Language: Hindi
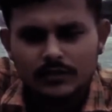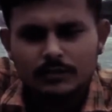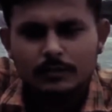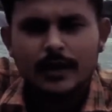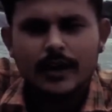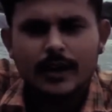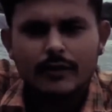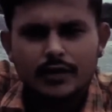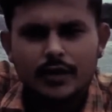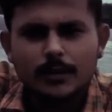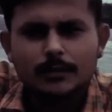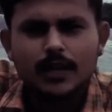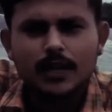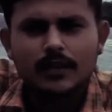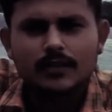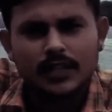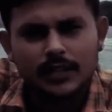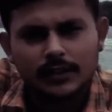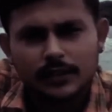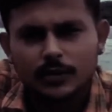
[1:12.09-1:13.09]
भराव क्षमता
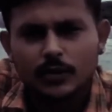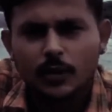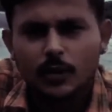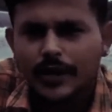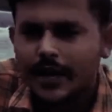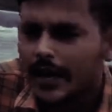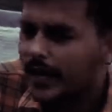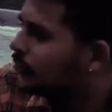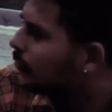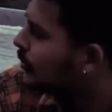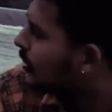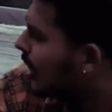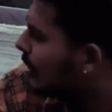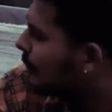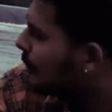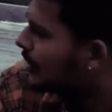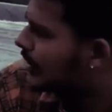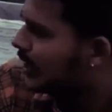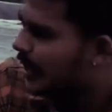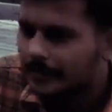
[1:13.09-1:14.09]
से अधिक हो गया है तो यहाँ
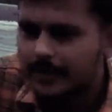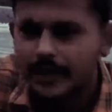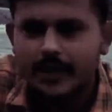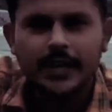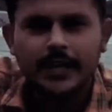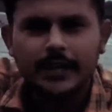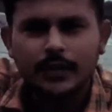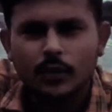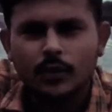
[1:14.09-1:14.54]
पर डैम के गेट